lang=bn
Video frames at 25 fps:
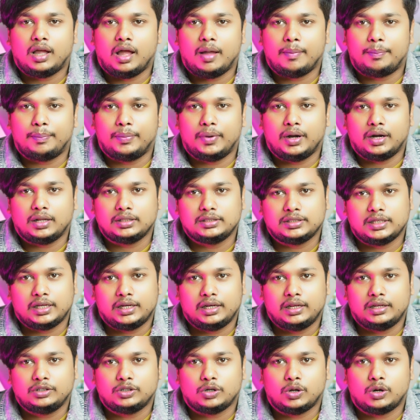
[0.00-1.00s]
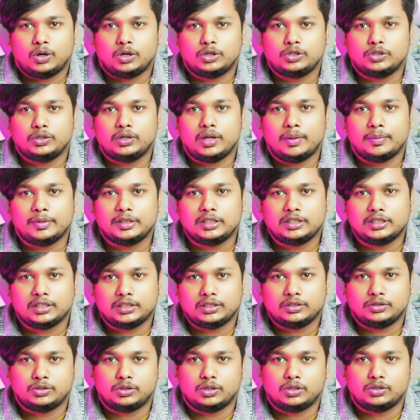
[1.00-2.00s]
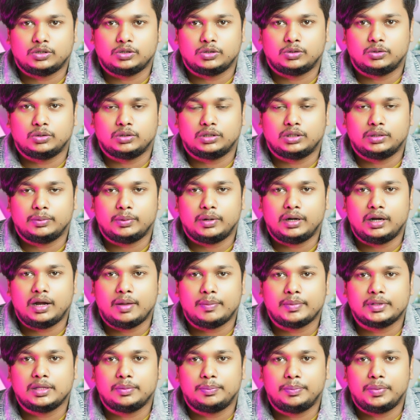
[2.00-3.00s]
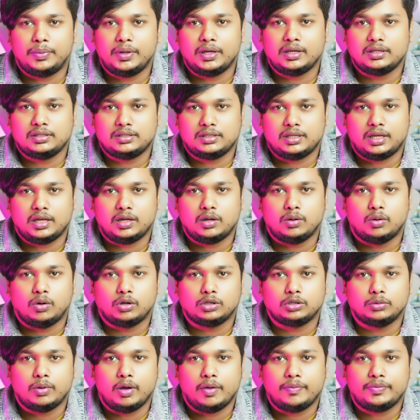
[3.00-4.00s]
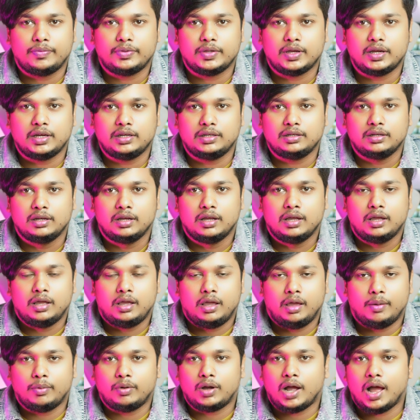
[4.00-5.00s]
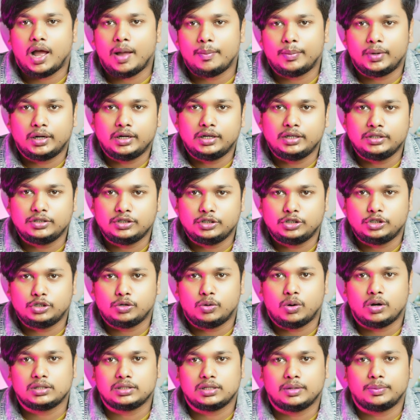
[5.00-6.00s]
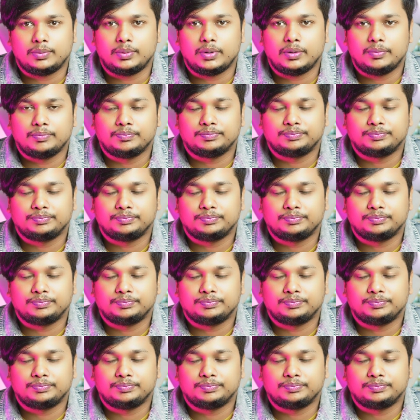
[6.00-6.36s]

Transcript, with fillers: আপনারা চাইলে সরাসরি আমাদের সাথে যোগাযোগ করতে পারেন আমাদের পেজ অথবা ওয়েবসাইট এবং আমার নিজস্ব হোয়াটসঅ্যাপে